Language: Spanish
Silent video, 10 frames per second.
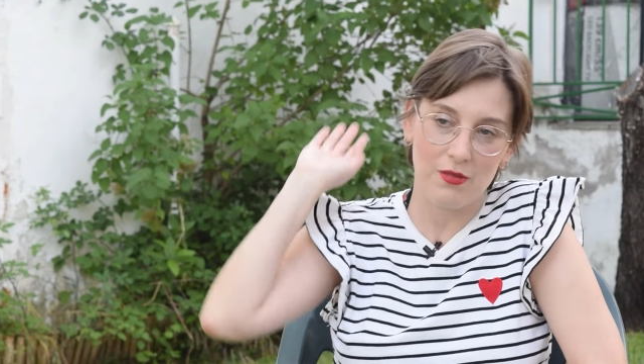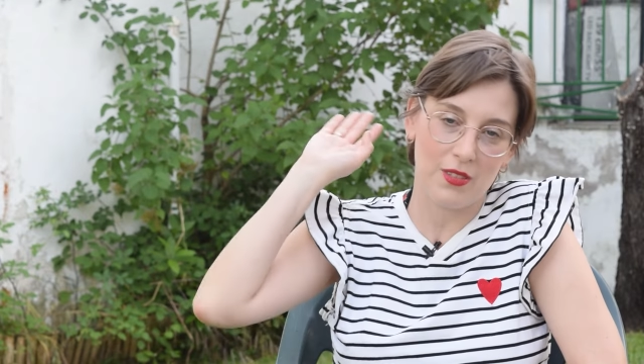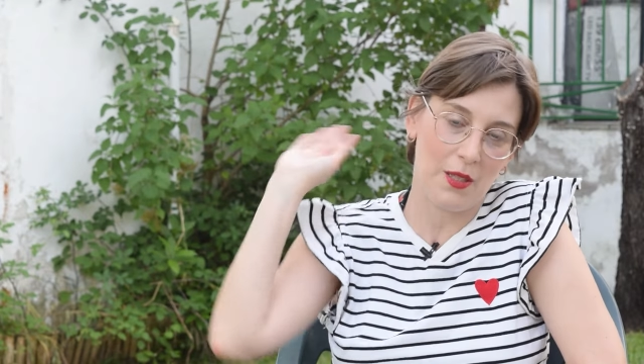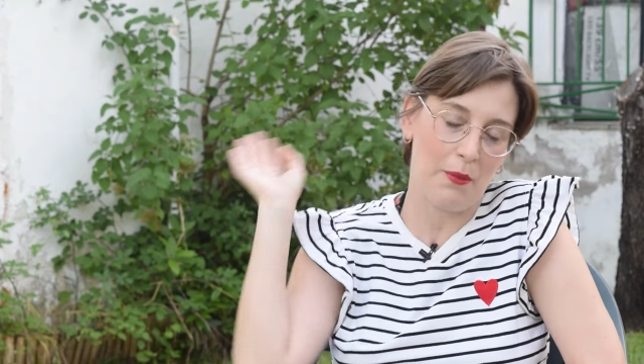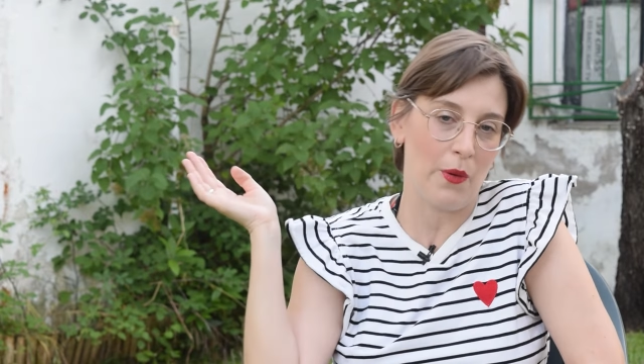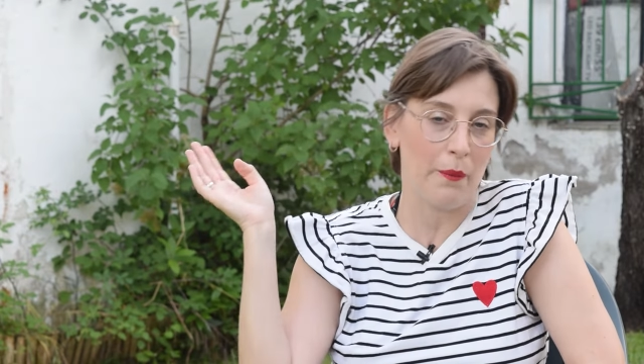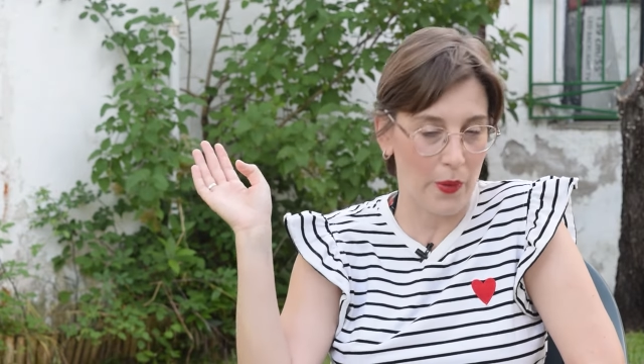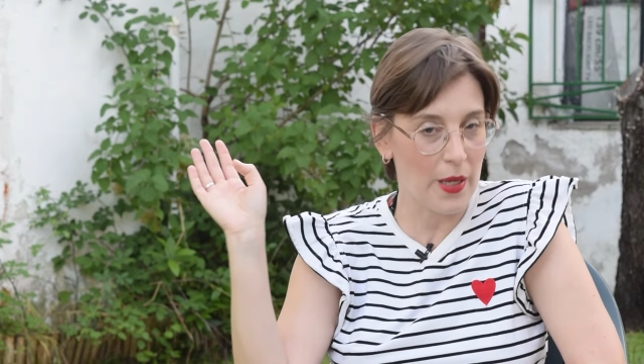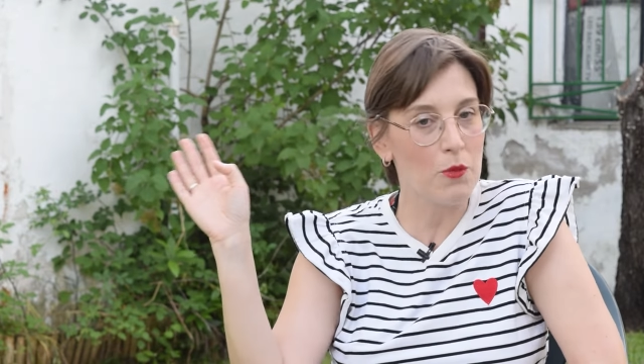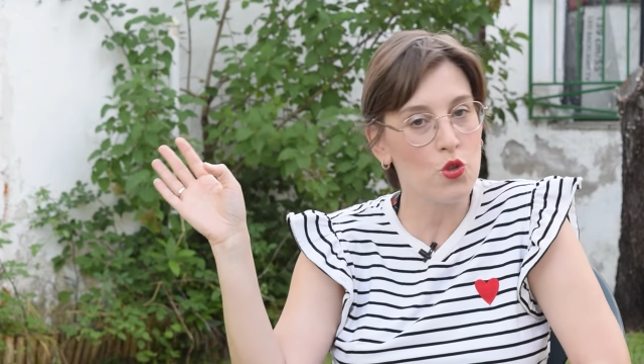Se
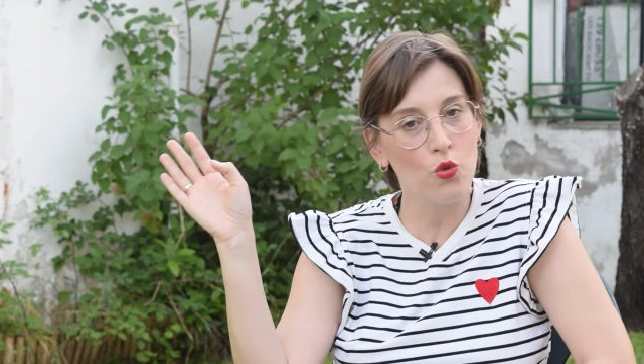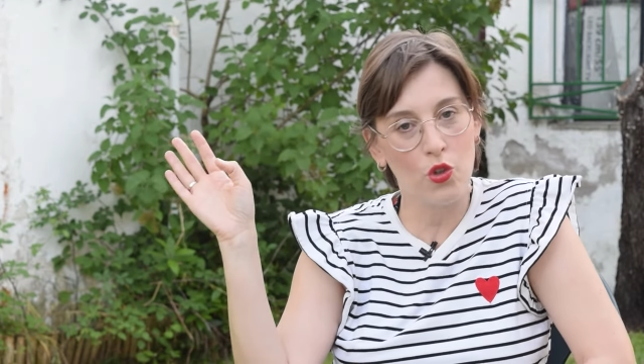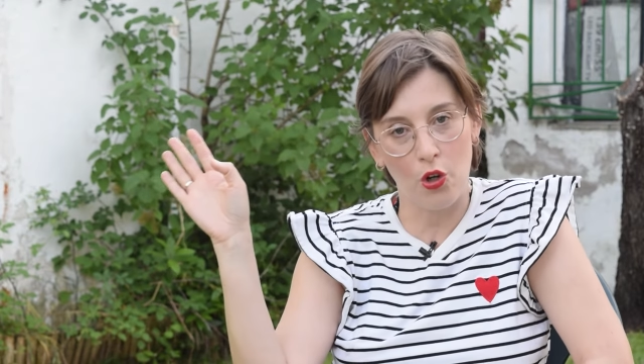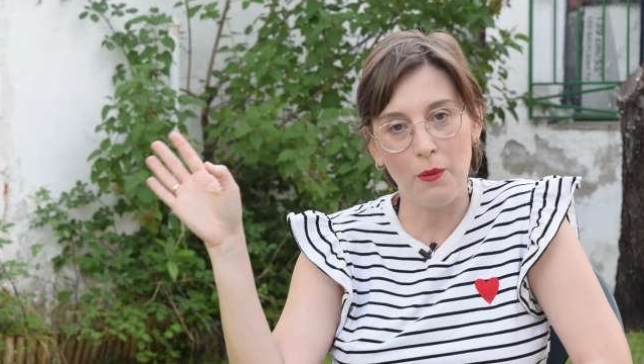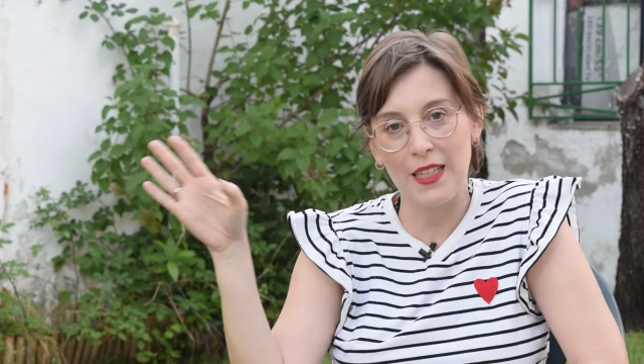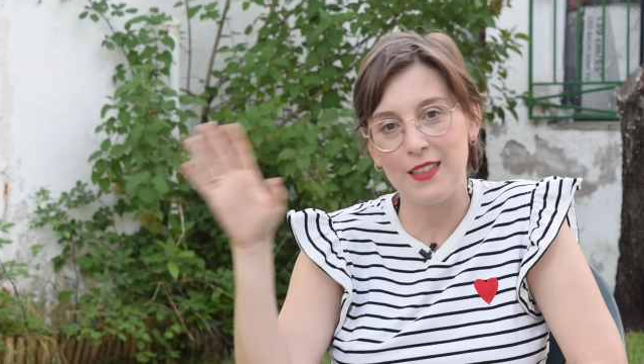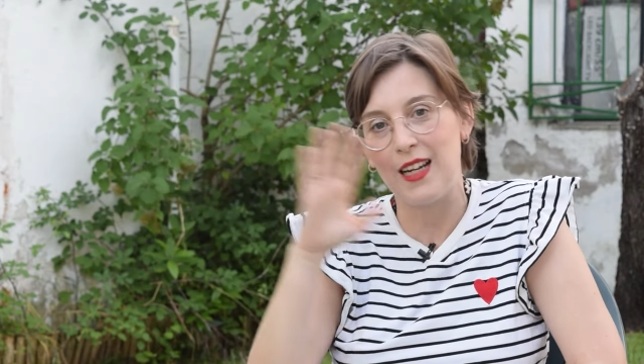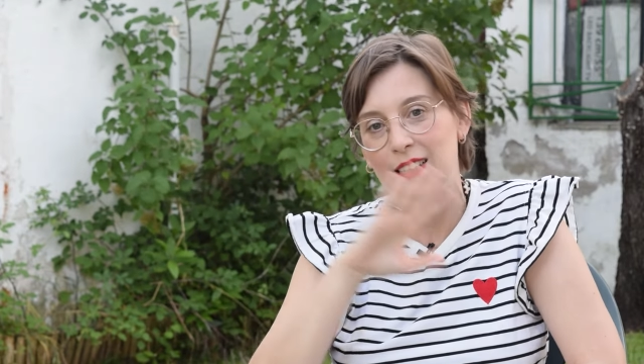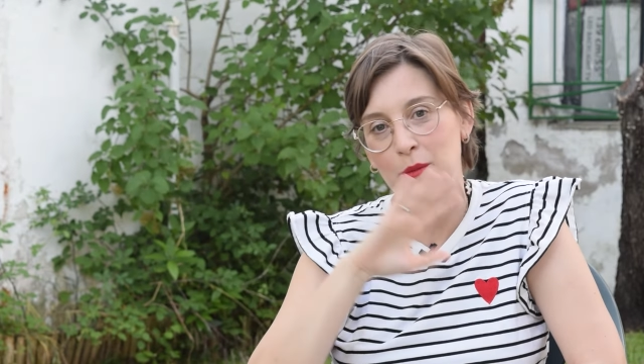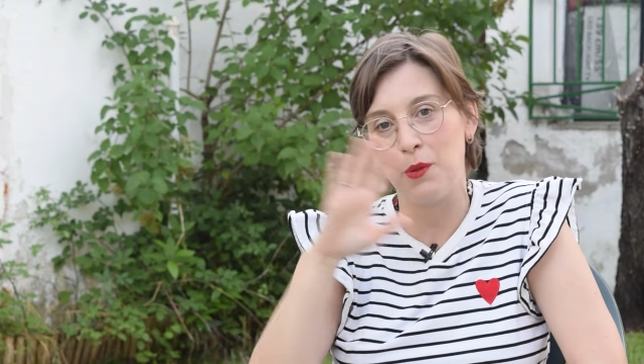poníamos un croma
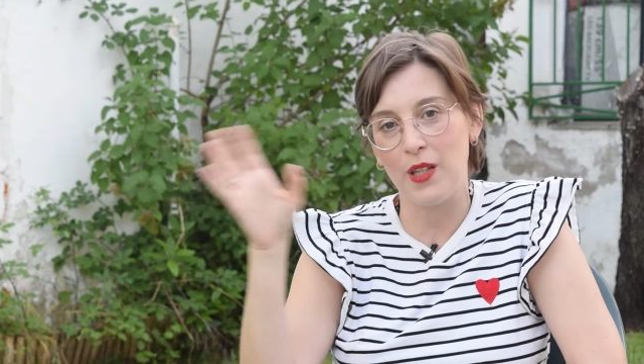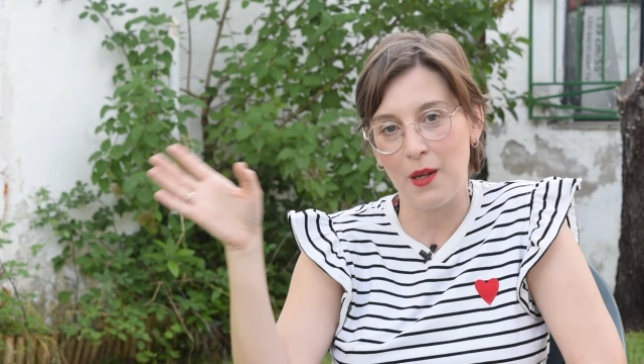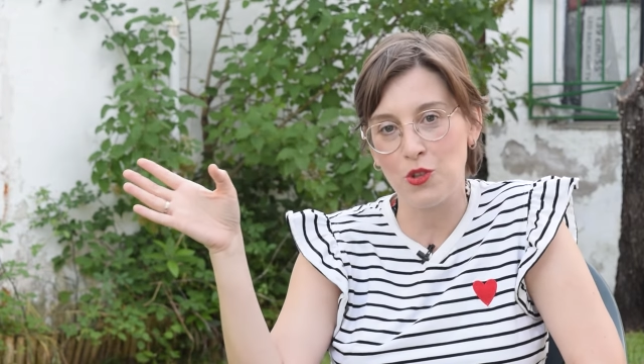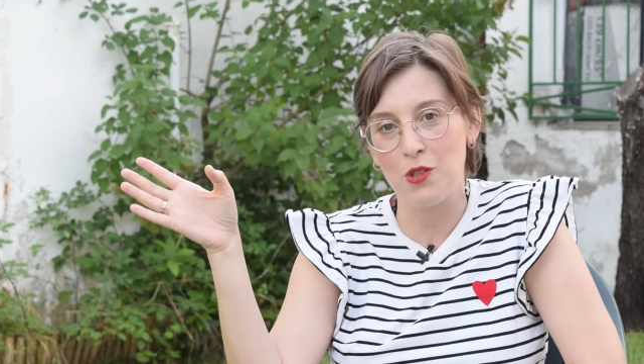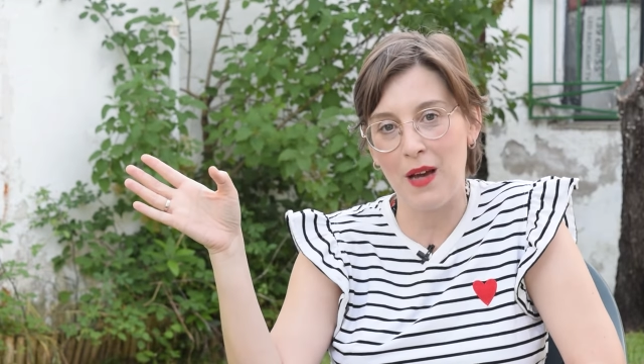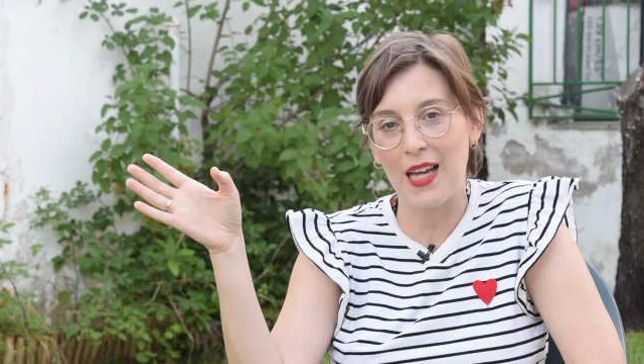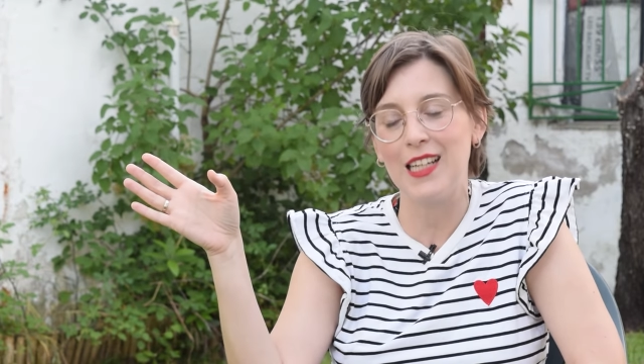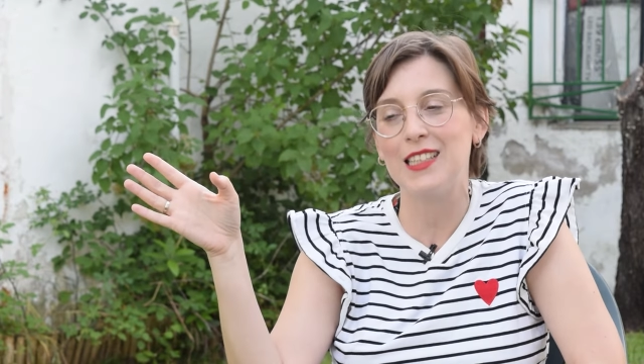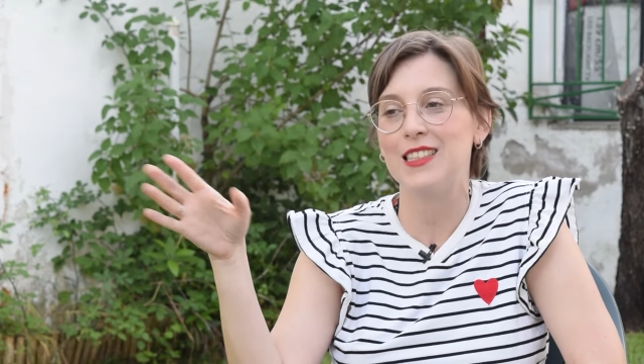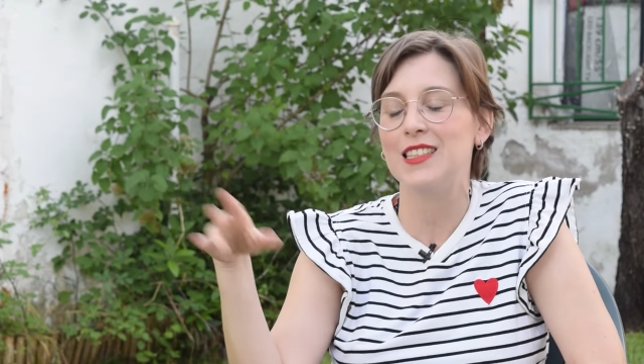detrás y poníamos
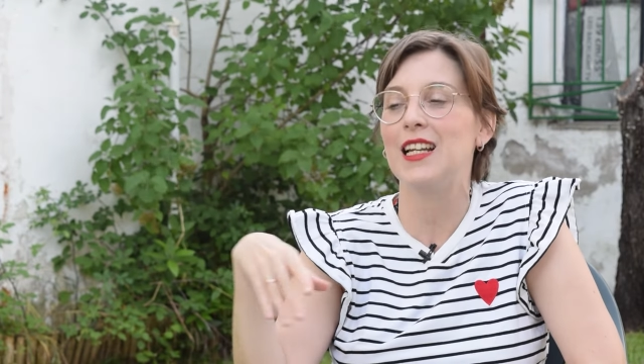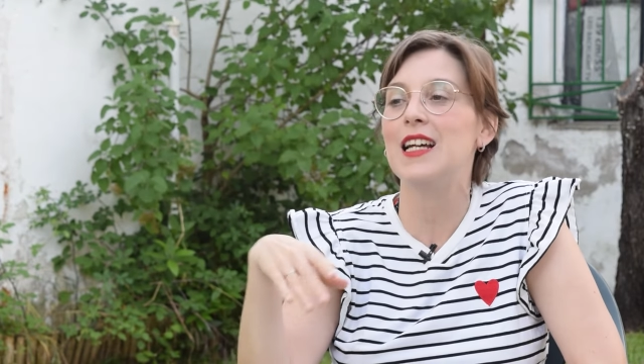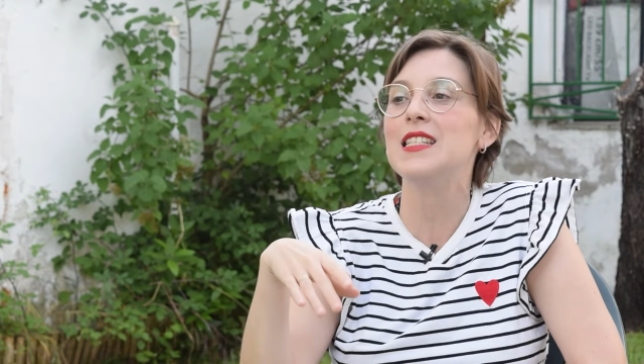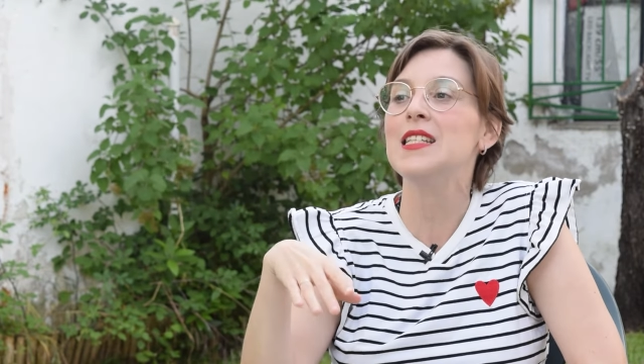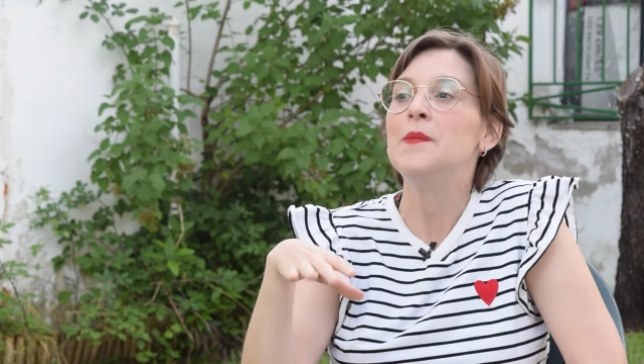imágenes detrás